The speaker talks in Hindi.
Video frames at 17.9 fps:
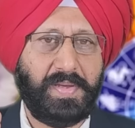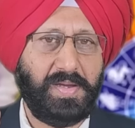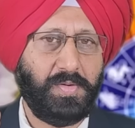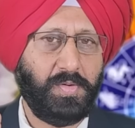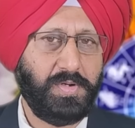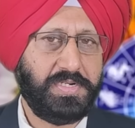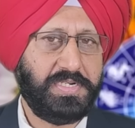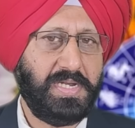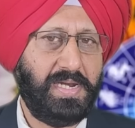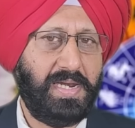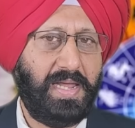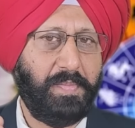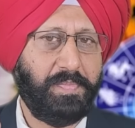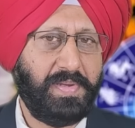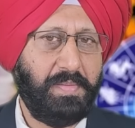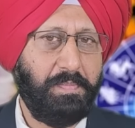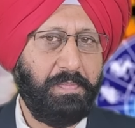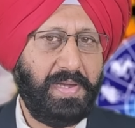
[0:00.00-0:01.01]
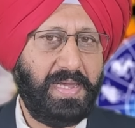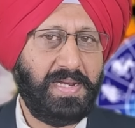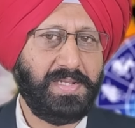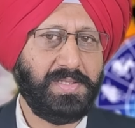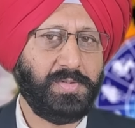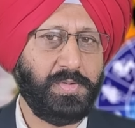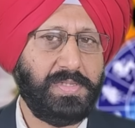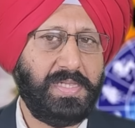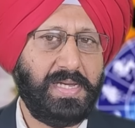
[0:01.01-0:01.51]
आपके कौशल आपकी
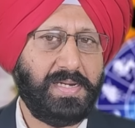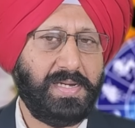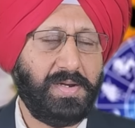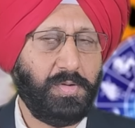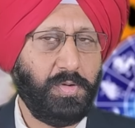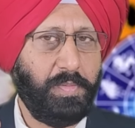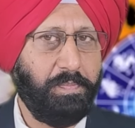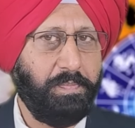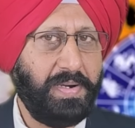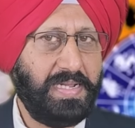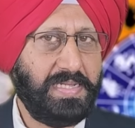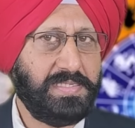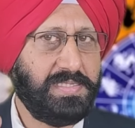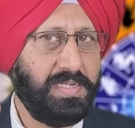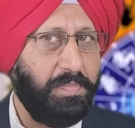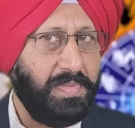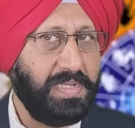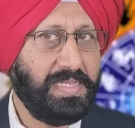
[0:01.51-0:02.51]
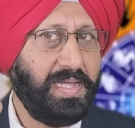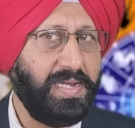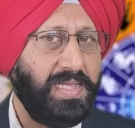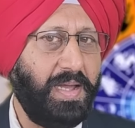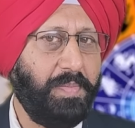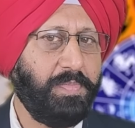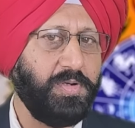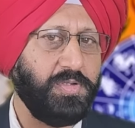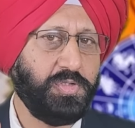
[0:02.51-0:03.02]
मेहनत को देखकर कोई बड़ी
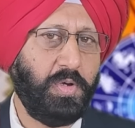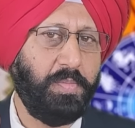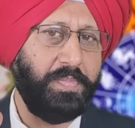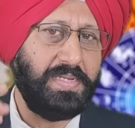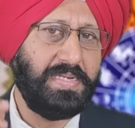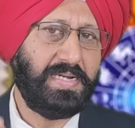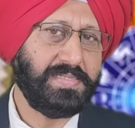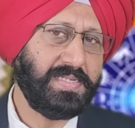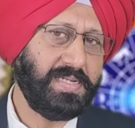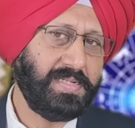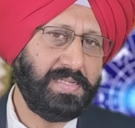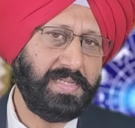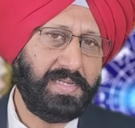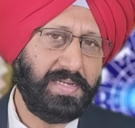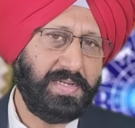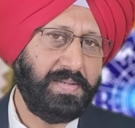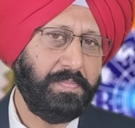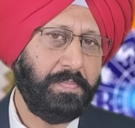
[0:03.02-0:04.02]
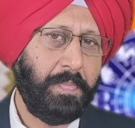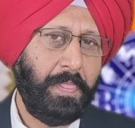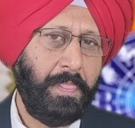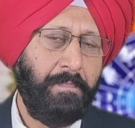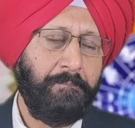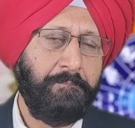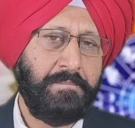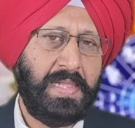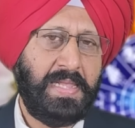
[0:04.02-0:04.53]
जिम्मेदारी आपको सौंपी जा सकती है
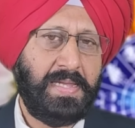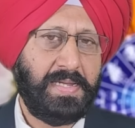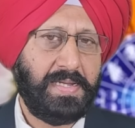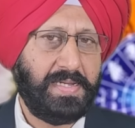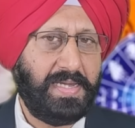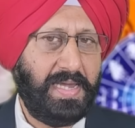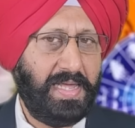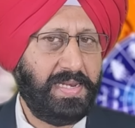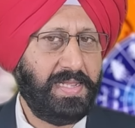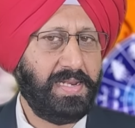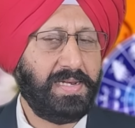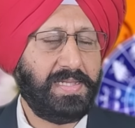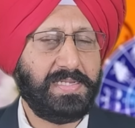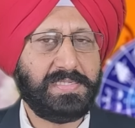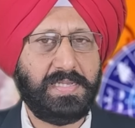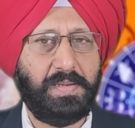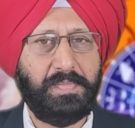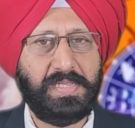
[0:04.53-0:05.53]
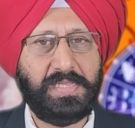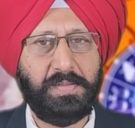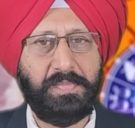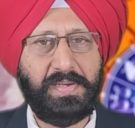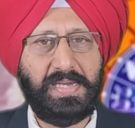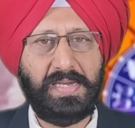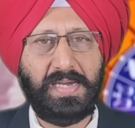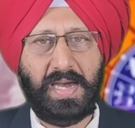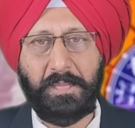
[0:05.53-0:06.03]
कैरियर के संबंध
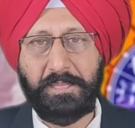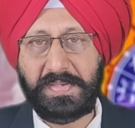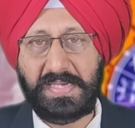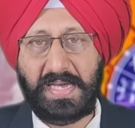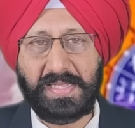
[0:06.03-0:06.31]
में आप